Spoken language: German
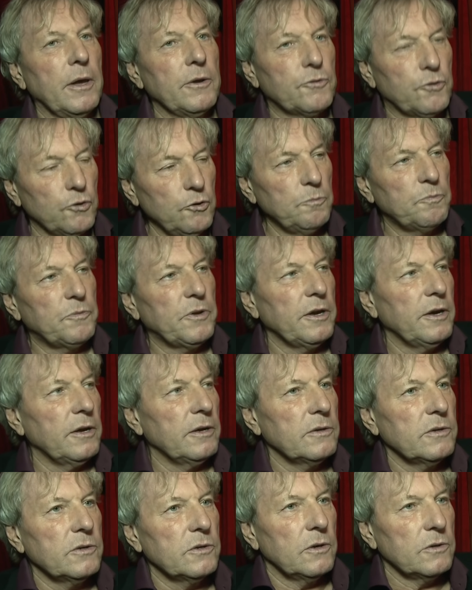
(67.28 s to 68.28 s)
ein Typ,
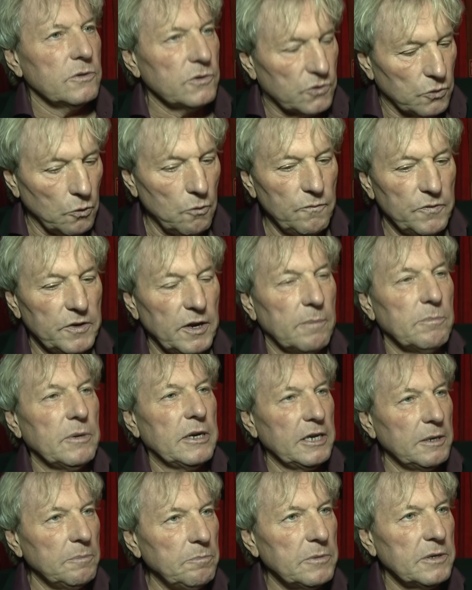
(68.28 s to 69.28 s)
der so wie er im
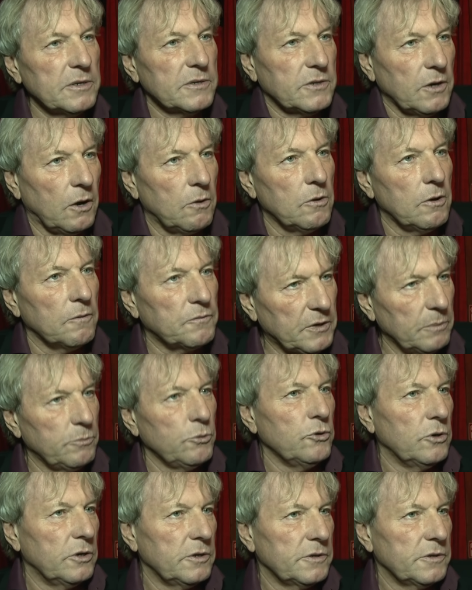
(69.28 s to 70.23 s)
Leben ist, auch auf der Bühne